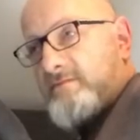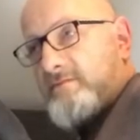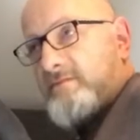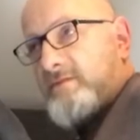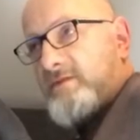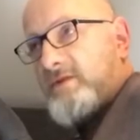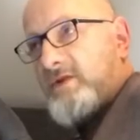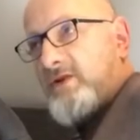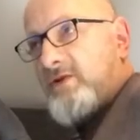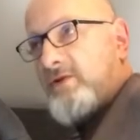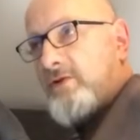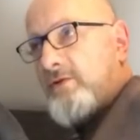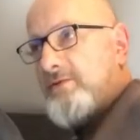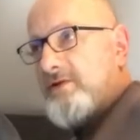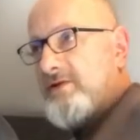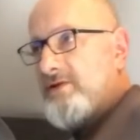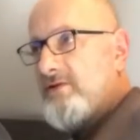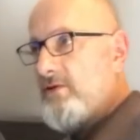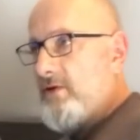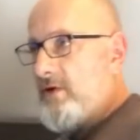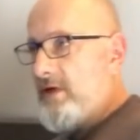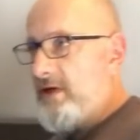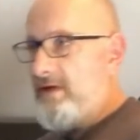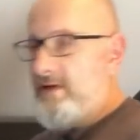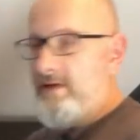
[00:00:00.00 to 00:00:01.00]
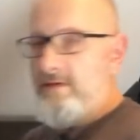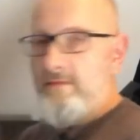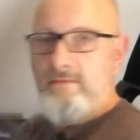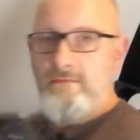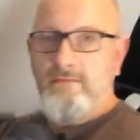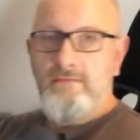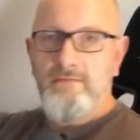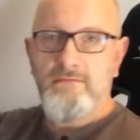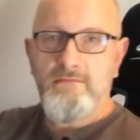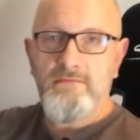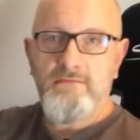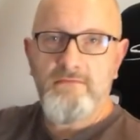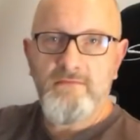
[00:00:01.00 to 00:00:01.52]
dann habe ich noch einen
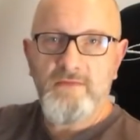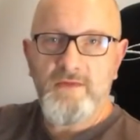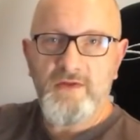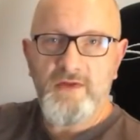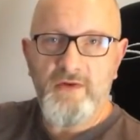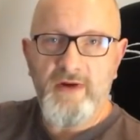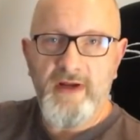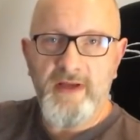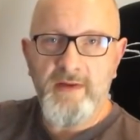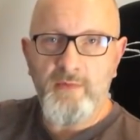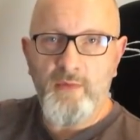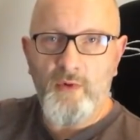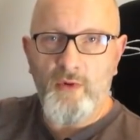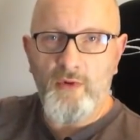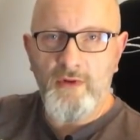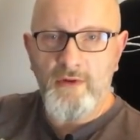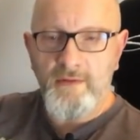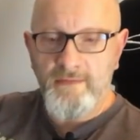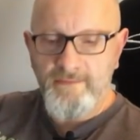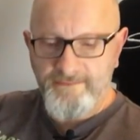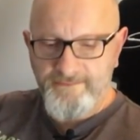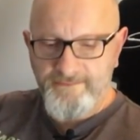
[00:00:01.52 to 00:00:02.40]
Dragball